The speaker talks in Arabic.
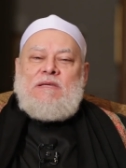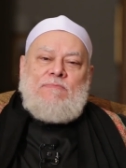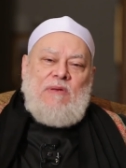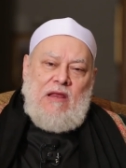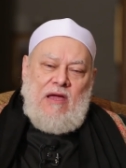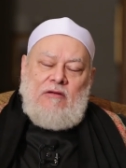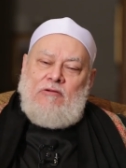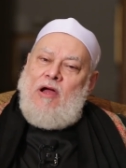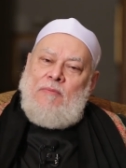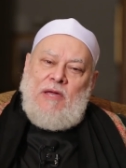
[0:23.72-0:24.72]
بسم الله
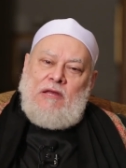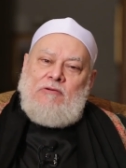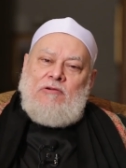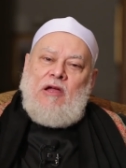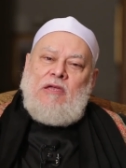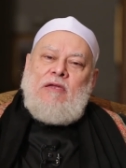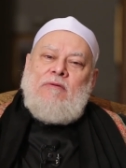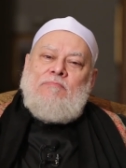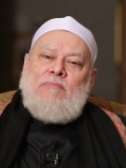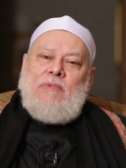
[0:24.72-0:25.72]
الرحمن
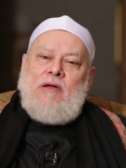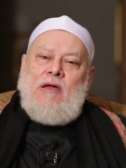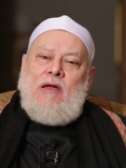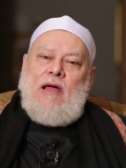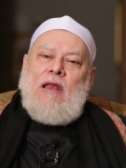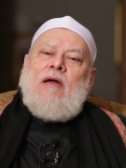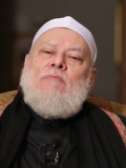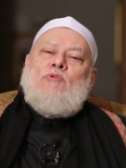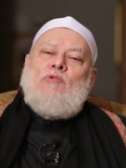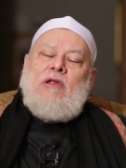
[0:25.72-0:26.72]
الرحيم
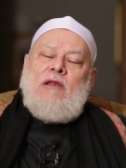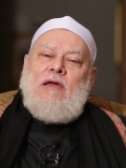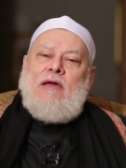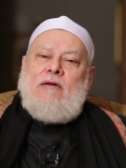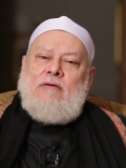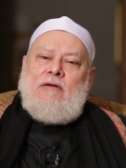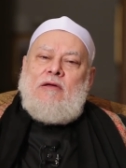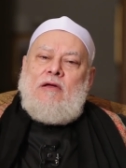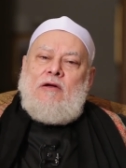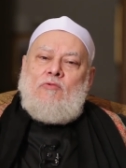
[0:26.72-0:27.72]
الحمد لله
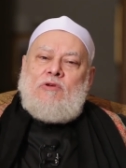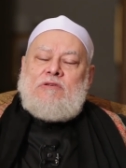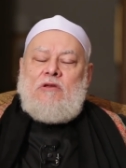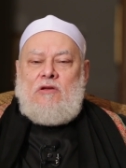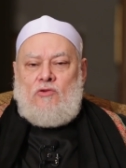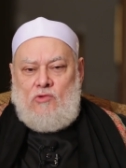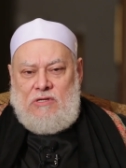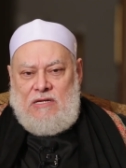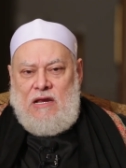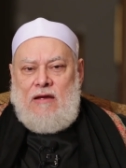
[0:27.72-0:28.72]
والصلاة
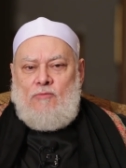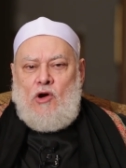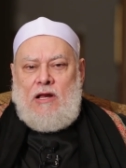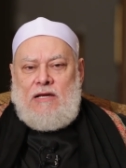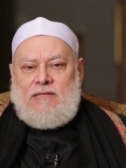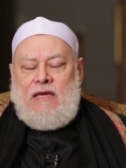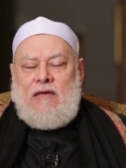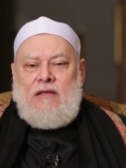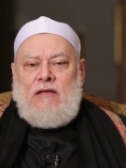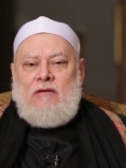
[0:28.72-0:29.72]
والسلام على
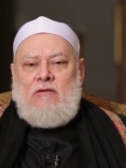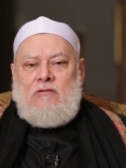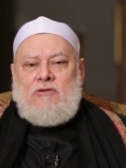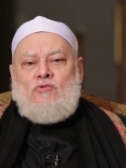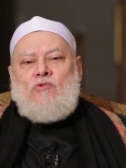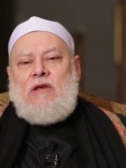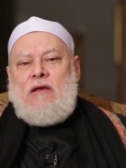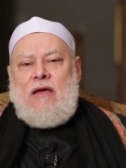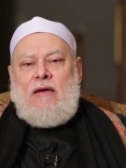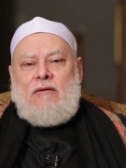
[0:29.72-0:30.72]
سيدنا رسول
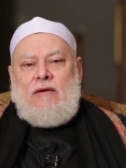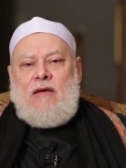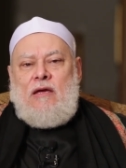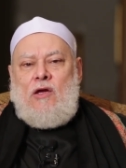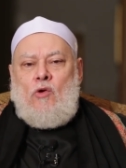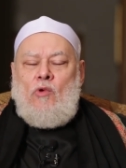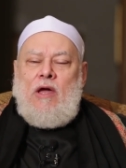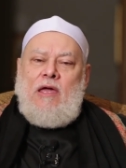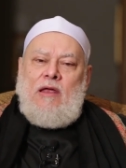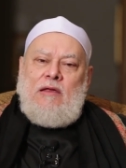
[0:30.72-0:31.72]
الله
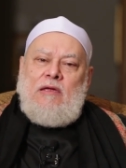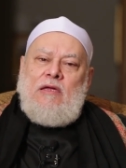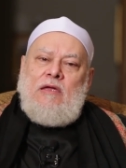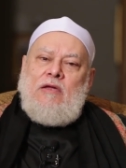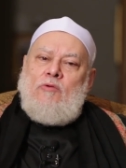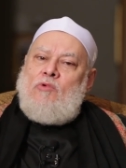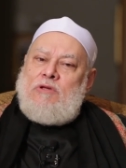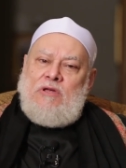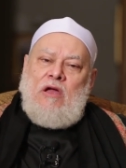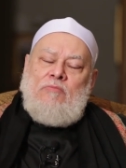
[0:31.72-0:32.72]
وآله
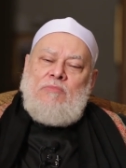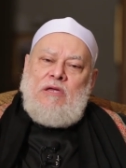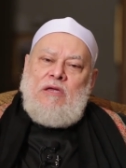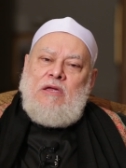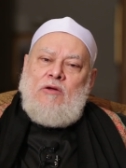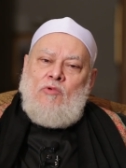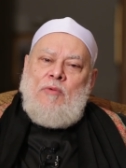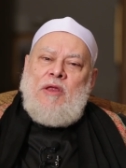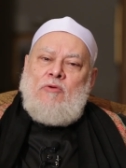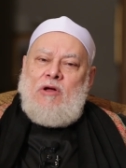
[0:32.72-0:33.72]
وصحبه
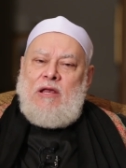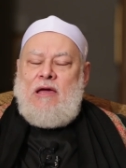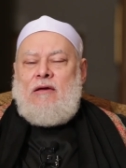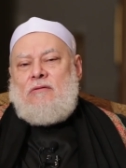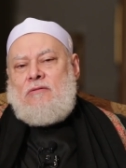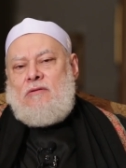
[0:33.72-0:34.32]
ومن والاه